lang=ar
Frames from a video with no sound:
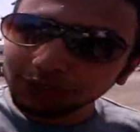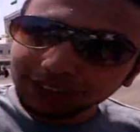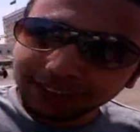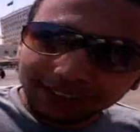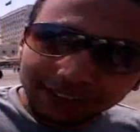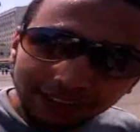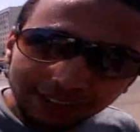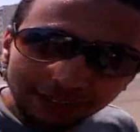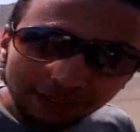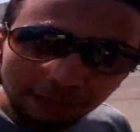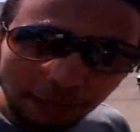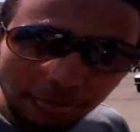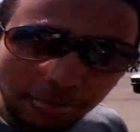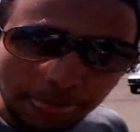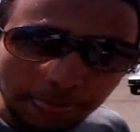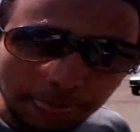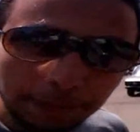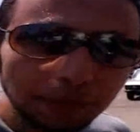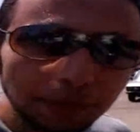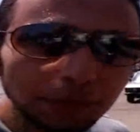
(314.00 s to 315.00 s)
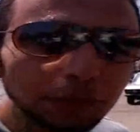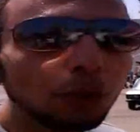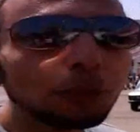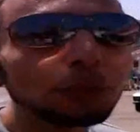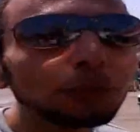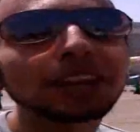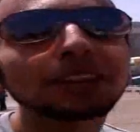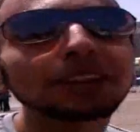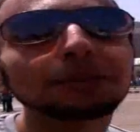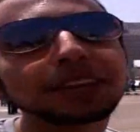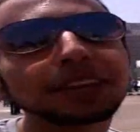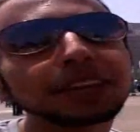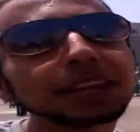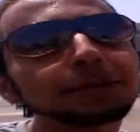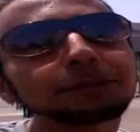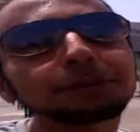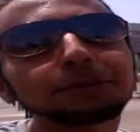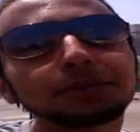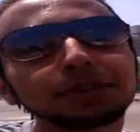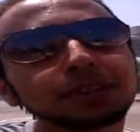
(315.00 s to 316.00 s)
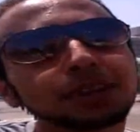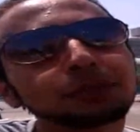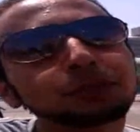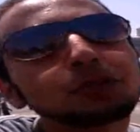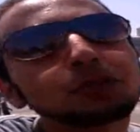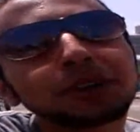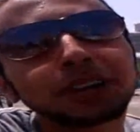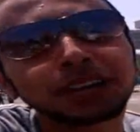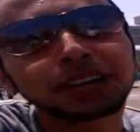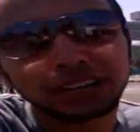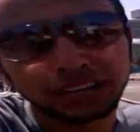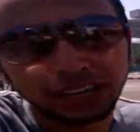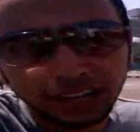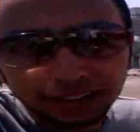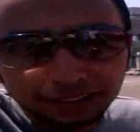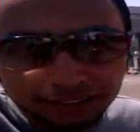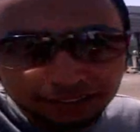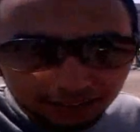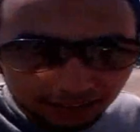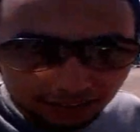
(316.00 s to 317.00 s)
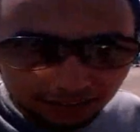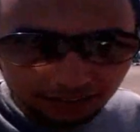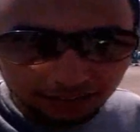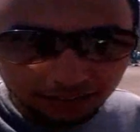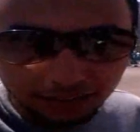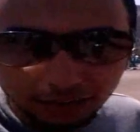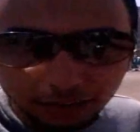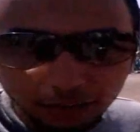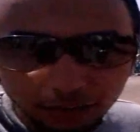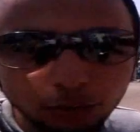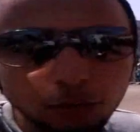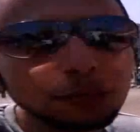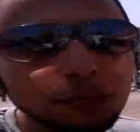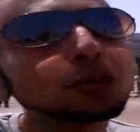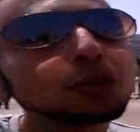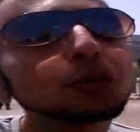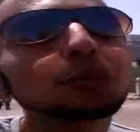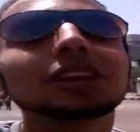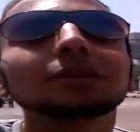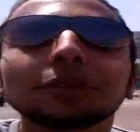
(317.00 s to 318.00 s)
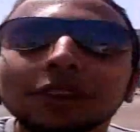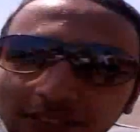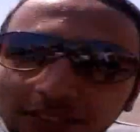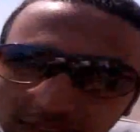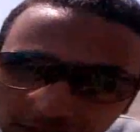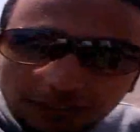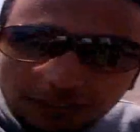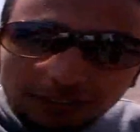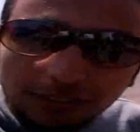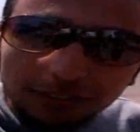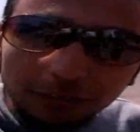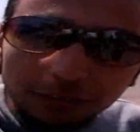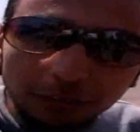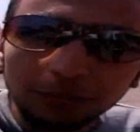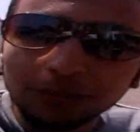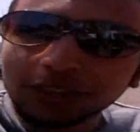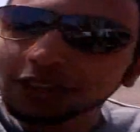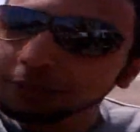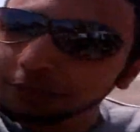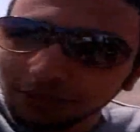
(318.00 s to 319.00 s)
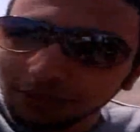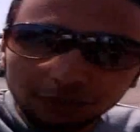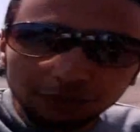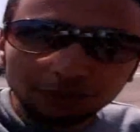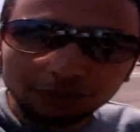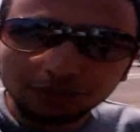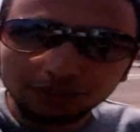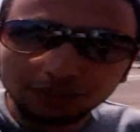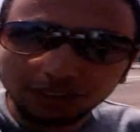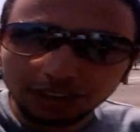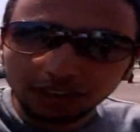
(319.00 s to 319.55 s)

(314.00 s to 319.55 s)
كليات منهم اللي بيجيب يا دوبك يعدي ومنهم اللي بيسقط وما بيكملش